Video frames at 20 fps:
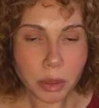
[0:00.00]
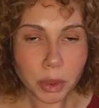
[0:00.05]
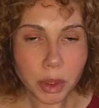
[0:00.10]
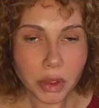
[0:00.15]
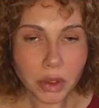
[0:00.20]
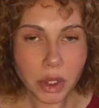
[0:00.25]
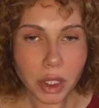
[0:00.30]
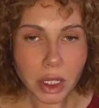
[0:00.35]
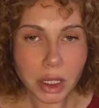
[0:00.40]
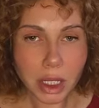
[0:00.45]

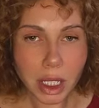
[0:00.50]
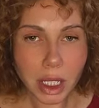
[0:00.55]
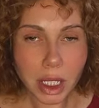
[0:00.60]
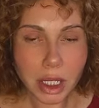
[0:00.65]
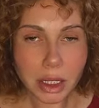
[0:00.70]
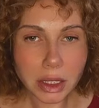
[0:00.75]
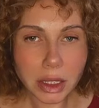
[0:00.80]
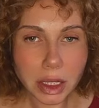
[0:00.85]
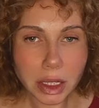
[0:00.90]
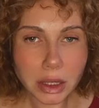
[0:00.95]
Во-первых, она
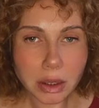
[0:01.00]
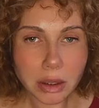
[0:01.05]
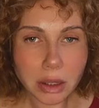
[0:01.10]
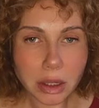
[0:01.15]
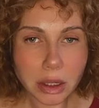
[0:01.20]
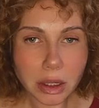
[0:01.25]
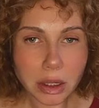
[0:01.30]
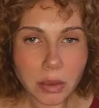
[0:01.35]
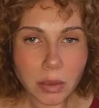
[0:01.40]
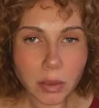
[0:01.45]
разной,
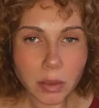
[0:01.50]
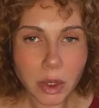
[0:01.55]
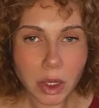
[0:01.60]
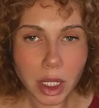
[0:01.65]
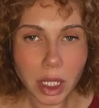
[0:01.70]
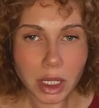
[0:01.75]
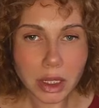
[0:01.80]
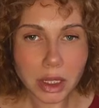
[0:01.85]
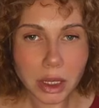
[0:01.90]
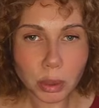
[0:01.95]
эм,
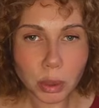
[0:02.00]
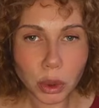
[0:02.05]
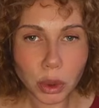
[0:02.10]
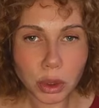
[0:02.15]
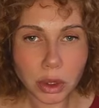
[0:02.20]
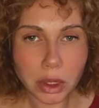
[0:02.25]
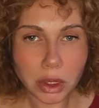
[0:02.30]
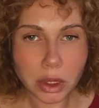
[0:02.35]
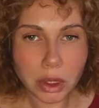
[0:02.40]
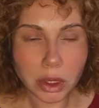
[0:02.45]
разной
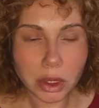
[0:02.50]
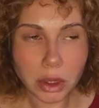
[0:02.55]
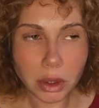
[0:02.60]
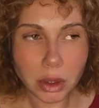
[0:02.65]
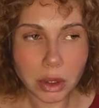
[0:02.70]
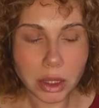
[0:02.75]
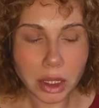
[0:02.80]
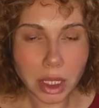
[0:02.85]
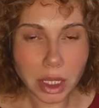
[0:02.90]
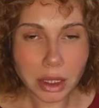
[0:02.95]
плотности,
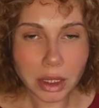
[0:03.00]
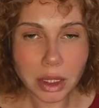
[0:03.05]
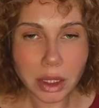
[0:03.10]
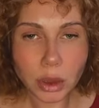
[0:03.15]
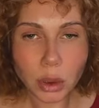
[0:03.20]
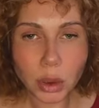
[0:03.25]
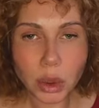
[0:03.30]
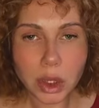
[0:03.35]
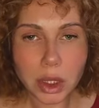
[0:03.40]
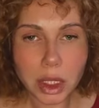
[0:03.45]
то есть
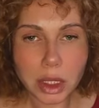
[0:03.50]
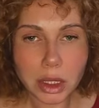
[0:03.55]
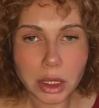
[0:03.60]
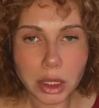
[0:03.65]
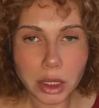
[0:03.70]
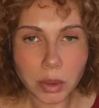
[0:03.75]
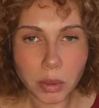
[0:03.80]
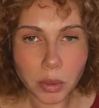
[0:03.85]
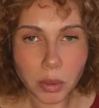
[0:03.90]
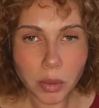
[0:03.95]
разной
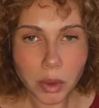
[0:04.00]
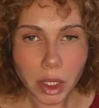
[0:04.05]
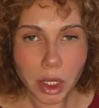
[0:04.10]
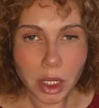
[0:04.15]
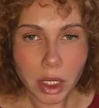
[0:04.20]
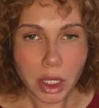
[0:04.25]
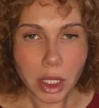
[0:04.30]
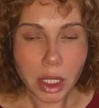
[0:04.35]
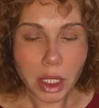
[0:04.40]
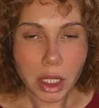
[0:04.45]
густоты.
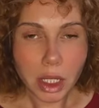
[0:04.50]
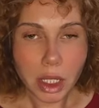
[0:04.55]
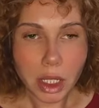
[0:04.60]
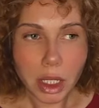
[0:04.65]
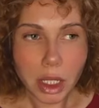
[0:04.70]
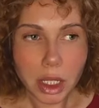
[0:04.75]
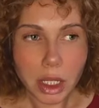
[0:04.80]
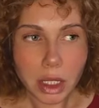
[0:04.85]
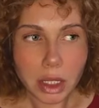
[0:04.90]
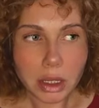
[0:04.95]

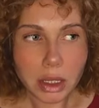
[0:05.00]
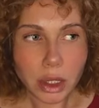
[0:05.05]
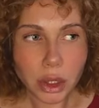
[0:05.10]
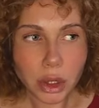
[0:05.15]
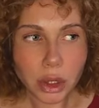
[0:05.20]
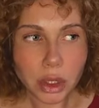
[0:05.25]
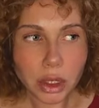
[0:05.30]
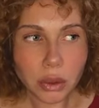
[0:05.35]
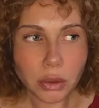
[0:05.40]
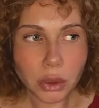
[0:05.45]
За
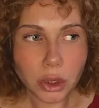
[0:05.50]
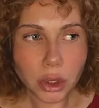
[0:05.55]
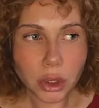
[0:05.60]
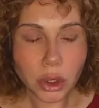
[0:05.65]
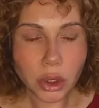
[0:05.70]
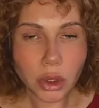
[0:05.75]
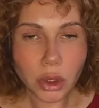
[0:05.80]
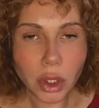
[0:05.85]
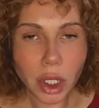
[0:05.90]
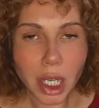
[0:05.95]
счет того,
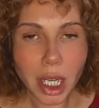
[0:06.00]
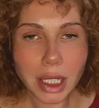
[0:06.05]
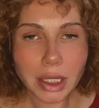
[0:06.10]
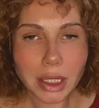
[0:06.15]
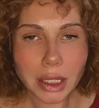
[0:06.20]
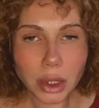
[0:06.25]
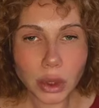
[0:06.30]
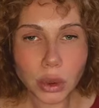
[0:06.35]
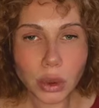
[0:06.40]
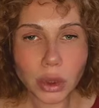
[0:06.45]
что она
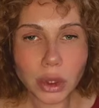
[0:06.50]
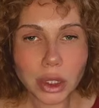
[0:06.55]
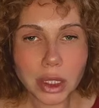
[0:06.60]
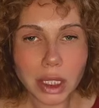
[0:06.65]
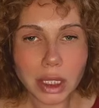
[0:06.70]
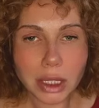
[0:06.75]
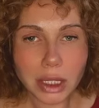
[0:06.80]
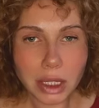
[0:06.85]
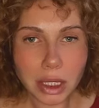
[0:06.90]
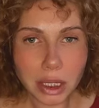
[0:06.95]
разной
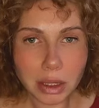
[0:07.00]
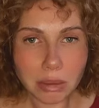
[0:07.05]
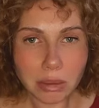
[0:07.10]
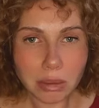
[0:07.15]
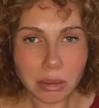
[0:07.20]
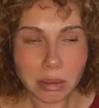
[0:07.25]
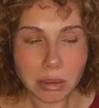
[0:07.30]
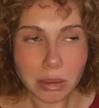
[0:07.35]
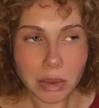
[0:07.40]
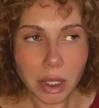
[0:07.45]
густоты,
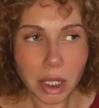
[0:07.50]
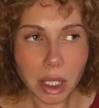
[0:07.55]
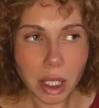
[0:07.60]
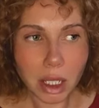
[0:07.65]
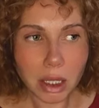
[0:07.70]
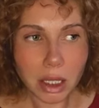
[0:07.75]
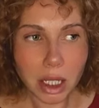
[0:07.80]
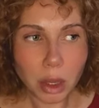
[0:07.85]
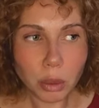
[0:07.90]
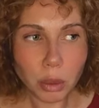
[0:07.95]

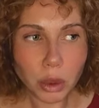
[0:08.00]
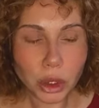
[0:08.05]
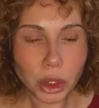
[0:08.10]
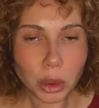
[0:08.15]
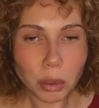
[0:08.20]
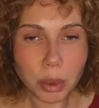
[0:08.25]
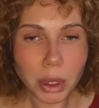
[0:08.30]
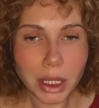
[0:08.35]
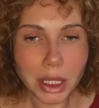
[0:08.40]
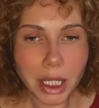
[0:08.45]
она
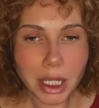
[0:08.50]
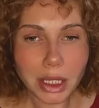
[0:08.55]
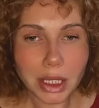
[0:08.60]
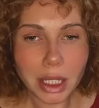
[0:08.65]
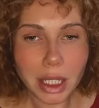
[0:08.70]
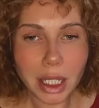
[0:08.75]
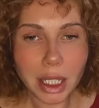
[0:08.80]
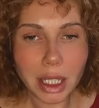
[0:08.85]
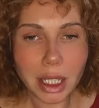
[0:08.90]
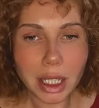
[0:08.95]
может принять
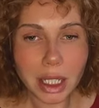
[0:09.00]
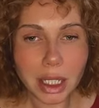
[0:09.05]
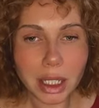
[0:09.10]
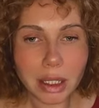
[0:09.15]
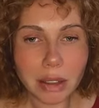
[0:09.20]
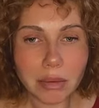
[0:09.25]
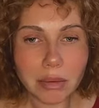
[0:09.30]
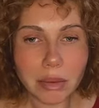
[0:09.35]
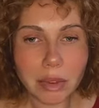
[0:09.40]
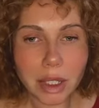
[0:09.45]

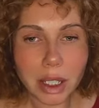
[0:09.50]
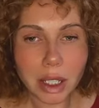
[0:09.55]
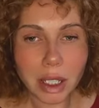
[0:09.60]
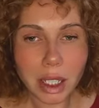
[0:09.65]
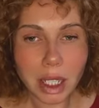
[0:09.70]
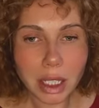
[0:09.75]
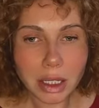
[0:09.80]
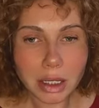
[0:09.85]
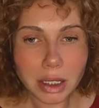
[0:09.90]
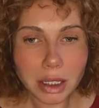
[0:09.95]
э,
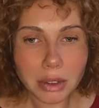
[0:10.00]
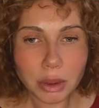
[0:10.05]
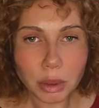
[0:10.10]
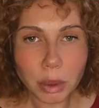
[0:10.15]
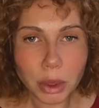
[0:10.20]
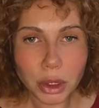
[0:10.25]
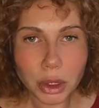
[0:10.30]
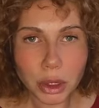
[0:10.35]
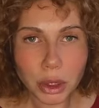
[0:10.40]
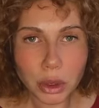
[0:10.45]
разный
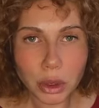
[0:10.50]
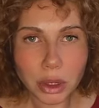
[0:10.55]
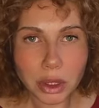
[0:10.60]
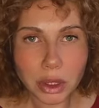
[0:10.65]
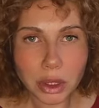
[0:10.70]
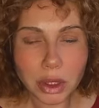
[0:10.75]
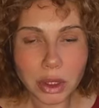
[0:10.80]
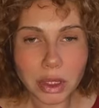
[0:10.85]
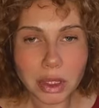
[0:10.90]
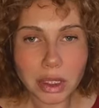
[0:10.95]

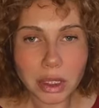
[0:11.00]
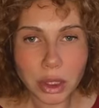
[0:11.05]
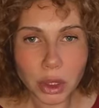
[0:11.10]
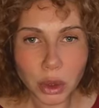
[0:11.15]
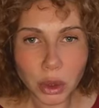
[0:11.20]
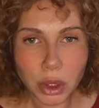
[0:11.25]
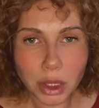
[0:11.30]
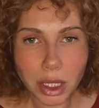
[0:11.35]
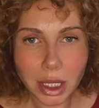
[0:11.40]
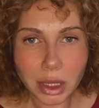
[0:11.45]
вибрационный
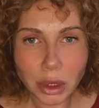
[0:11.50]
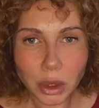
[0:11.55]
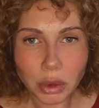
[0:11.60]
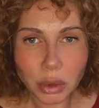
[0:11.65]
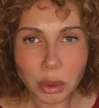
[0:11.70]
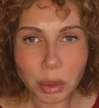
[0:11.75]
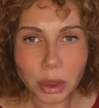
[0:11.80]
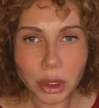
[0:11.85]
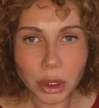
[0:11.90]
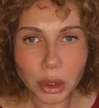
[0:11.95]
слой,
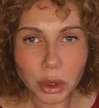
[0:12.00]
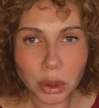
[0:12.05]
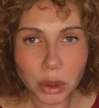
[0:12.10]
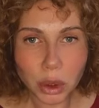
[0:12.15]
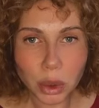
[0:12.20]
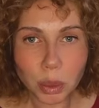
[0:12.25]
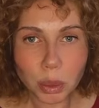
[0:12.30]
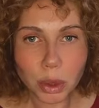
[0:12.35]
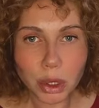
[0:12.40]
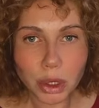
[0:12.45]
разную
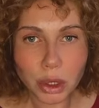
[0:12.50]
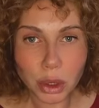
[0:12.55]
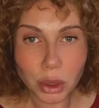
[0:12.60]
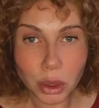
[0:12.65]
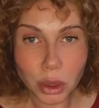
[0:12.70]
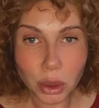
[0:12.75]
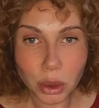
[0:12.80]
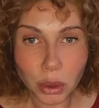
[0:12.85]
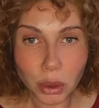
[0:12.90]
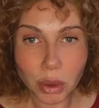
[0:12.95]
вибрационную
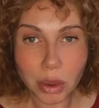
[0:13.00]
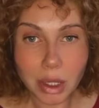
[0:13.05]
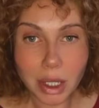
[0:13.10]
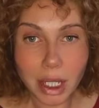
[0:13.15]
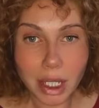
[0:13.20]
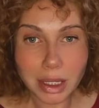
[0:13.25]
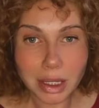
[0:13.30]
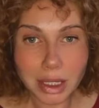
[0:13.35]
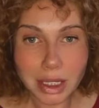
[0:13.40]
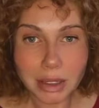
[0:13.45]
прослойку,
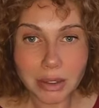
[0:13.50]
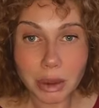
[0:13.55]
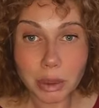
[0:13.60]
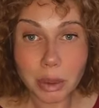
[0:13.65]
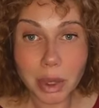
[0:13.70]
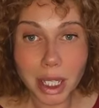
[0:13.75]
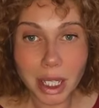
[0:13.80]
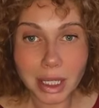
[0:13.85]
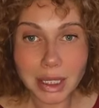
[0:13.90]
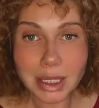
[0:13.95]
разные
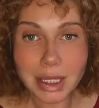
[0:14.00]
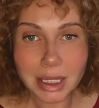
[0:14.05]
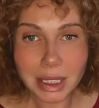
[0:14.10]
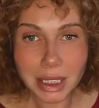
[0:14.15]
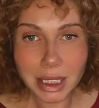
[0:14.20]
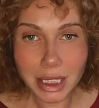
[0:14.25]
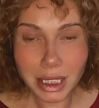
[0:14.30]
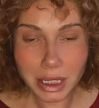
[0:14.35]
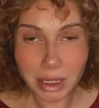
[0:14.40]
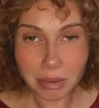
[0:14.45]

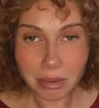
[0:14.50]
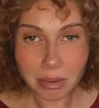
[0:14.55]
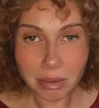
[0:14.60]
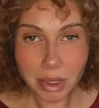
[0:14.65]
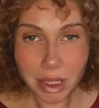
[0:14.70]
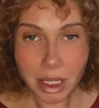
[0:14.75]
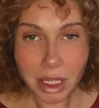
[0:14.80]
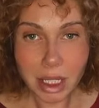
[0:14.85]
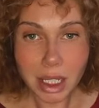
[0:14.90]
вибрации